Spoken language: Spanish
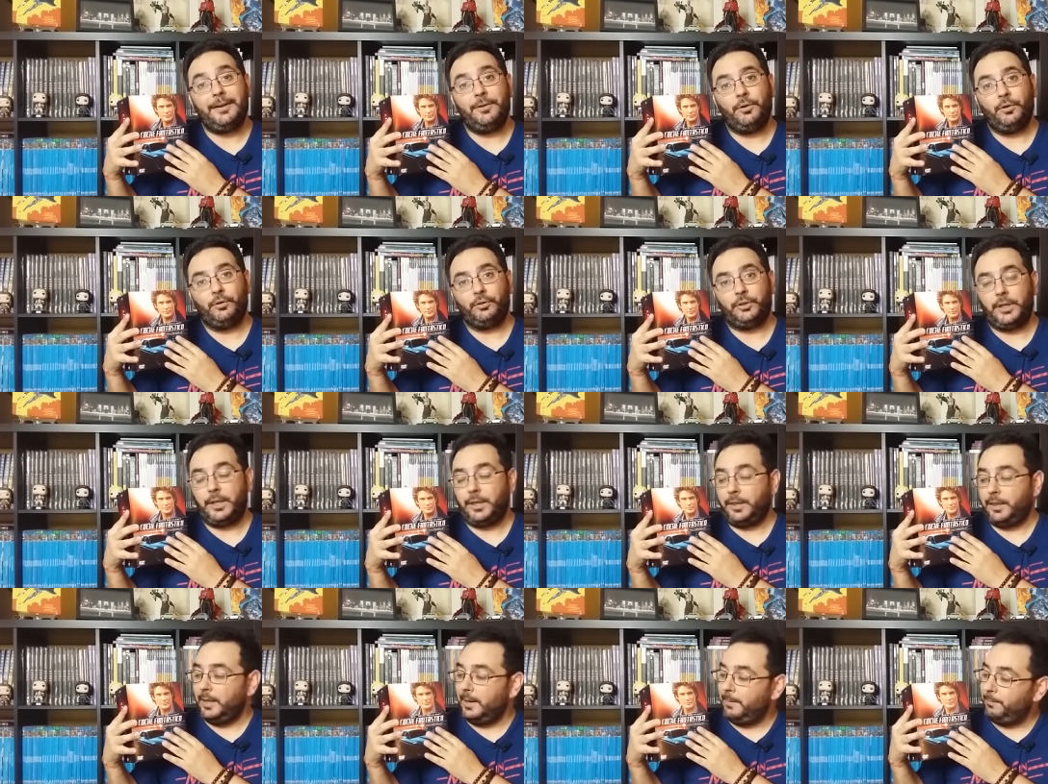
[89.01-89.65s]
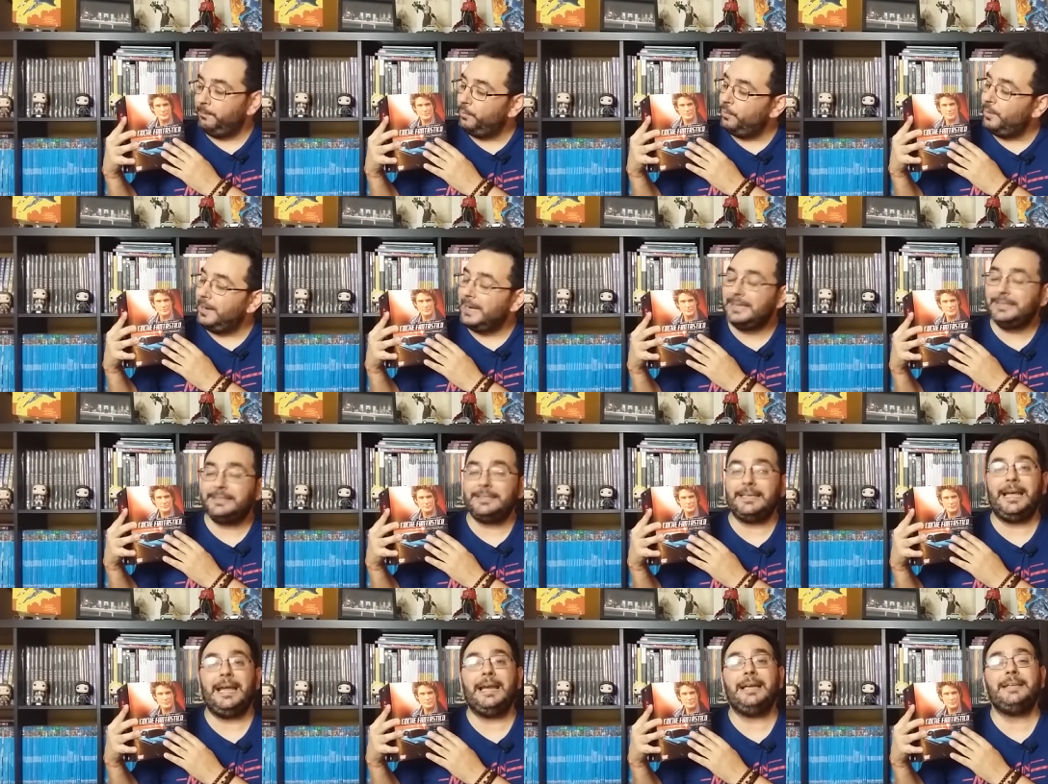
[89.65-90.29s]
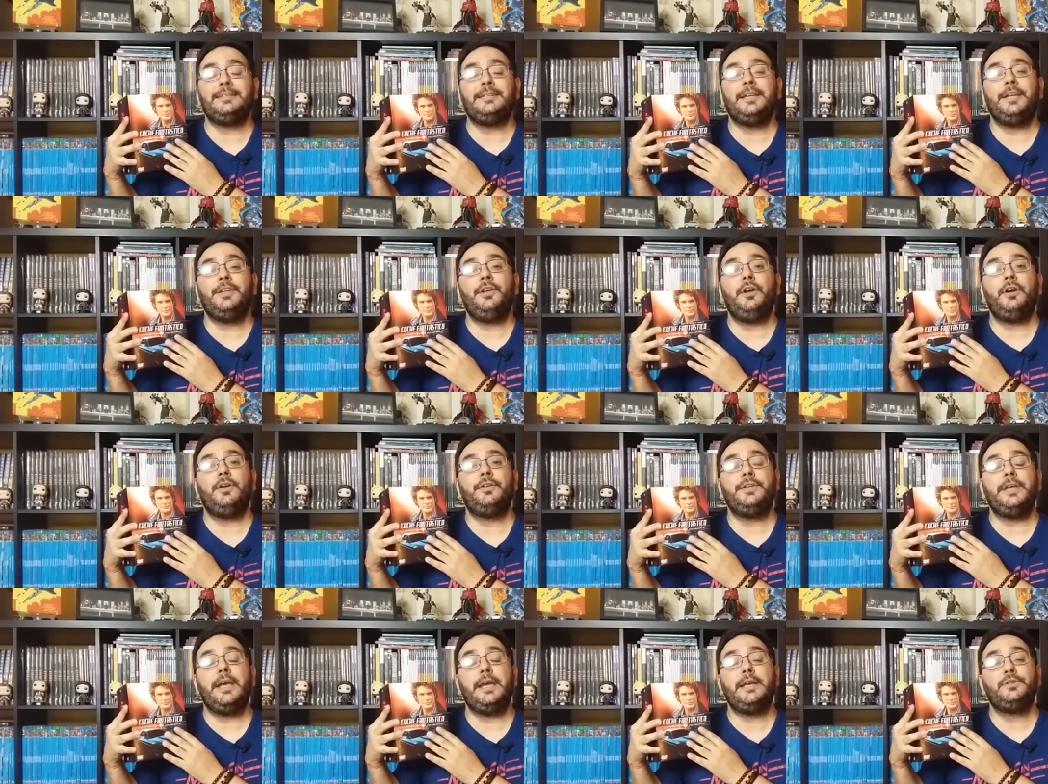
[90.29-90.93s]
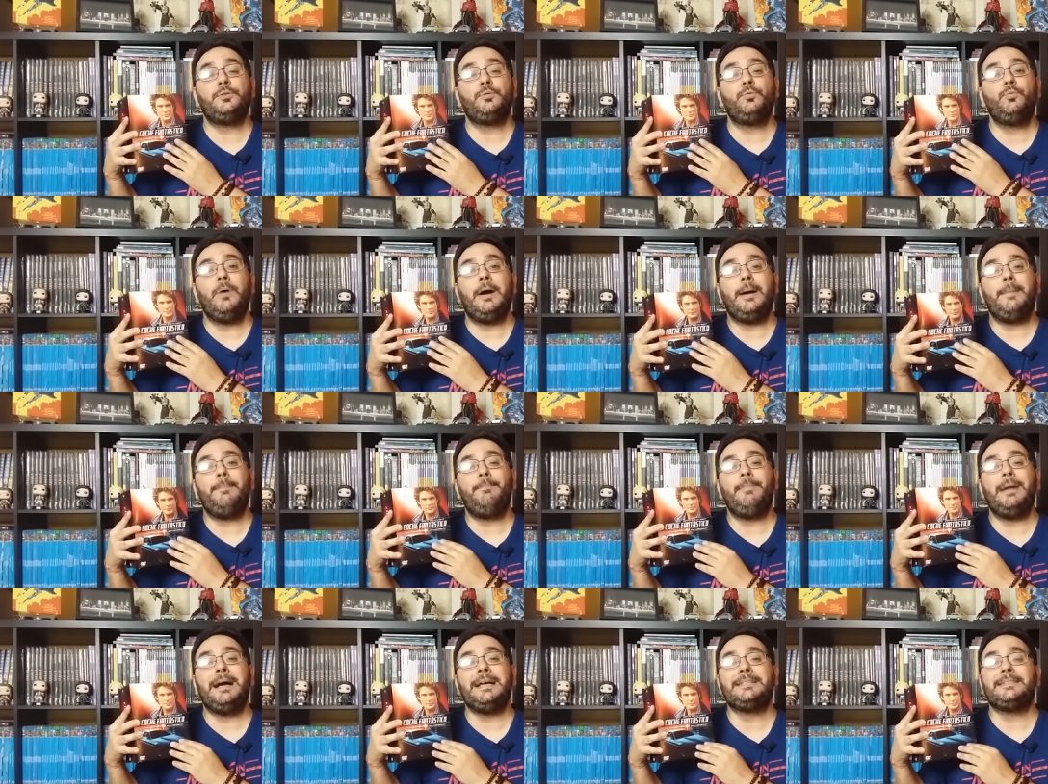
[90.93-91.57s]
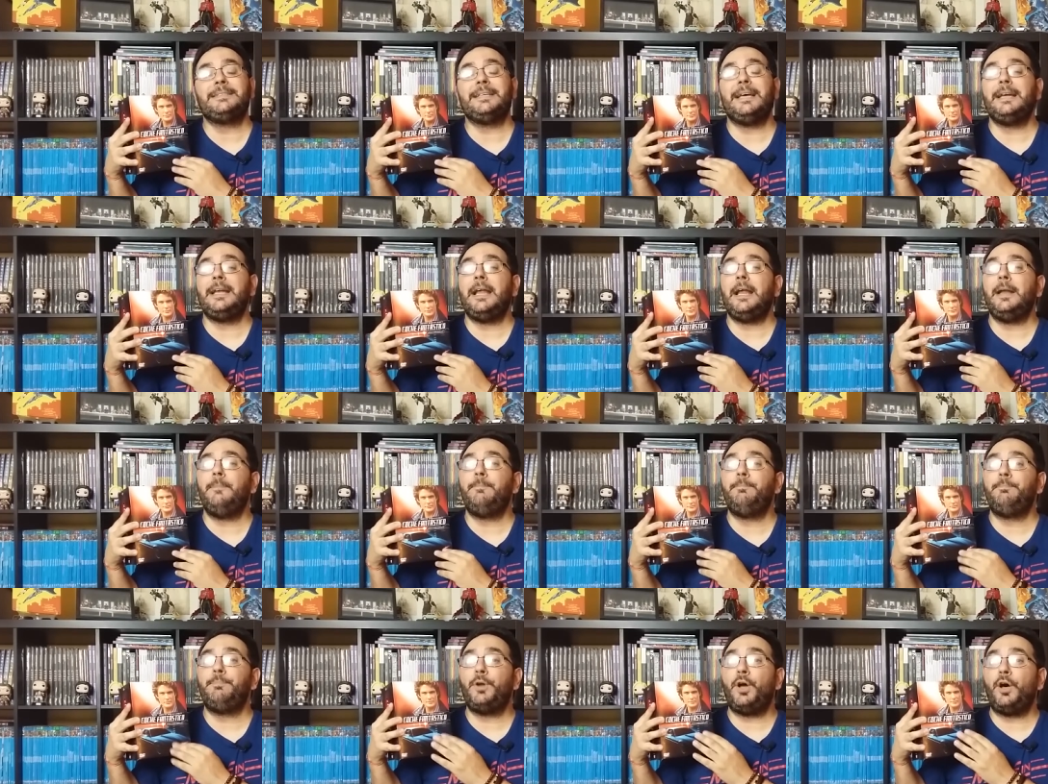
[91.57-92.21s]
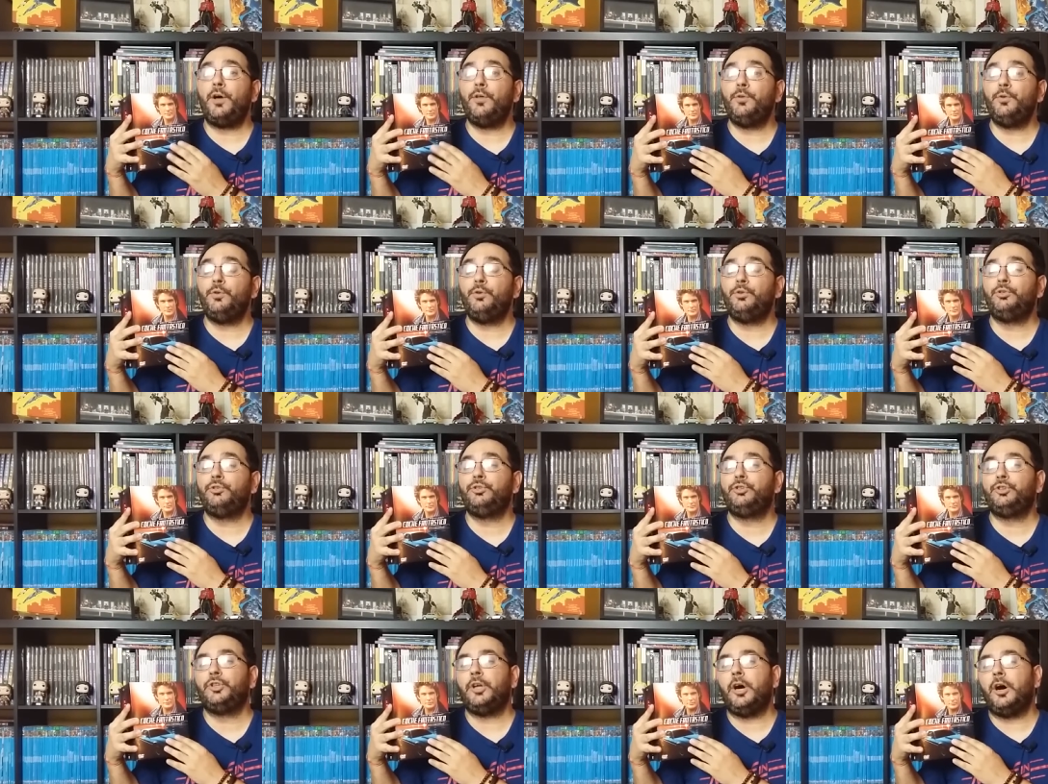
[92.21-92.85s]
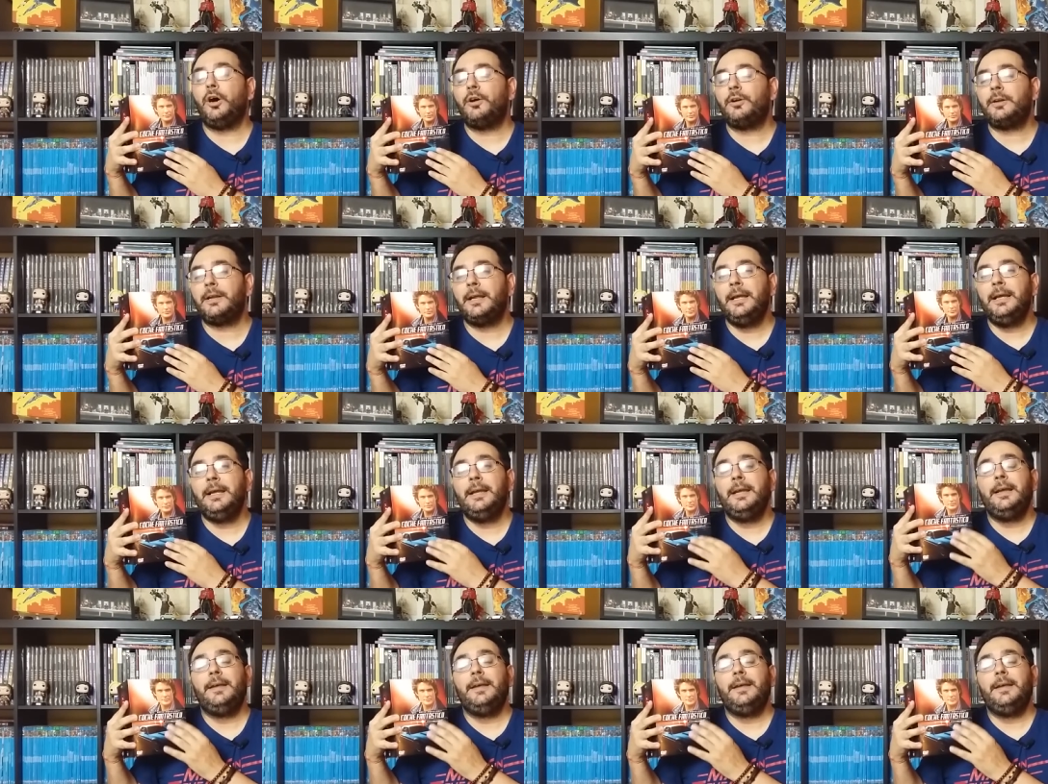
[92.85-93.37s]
noticia, pues el señor James Wan va a ser el productor